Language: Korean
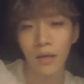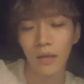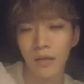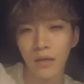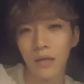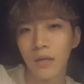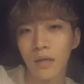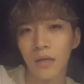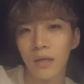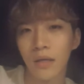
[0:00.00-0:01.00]

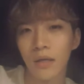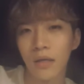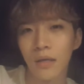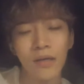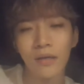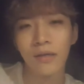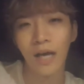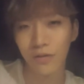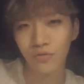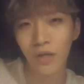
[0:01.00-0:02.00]
이
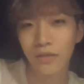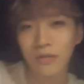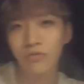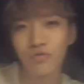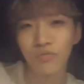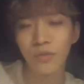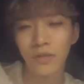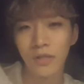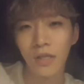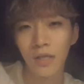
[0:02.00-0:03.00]
가수라는 꿈을
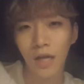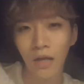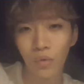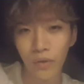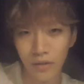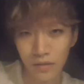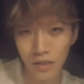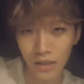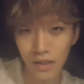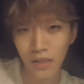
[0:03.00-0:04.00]
갖고
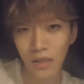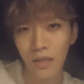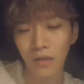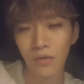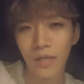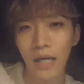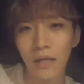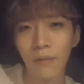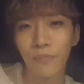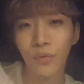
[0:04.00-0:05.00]
있는지 그리고 나는
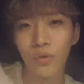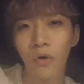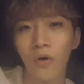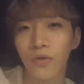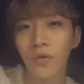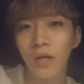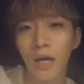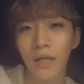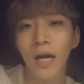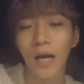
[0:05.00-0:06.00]
앞으로 더 어떻게
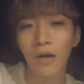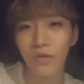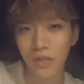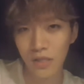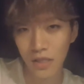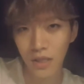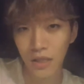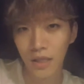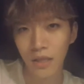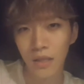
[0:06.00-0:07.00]
해 나갈 것인지
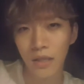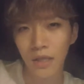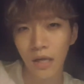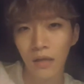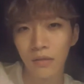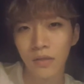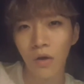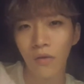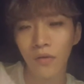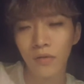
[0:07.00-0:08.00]
약간
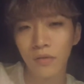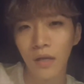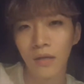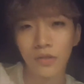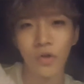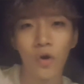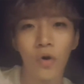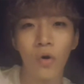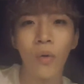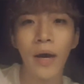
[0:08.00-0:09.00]
그런 것에 대한
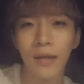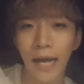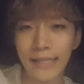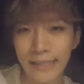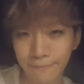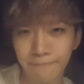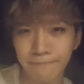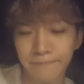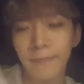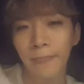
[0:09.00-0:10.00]
저와의
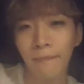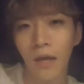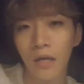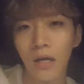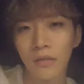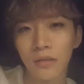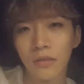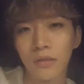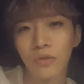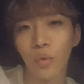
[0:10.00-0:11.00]

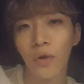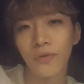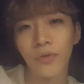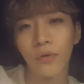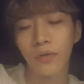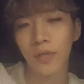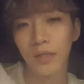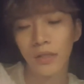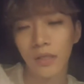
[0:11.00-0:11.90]
다짐이라는 노래였어요. 그래서 사실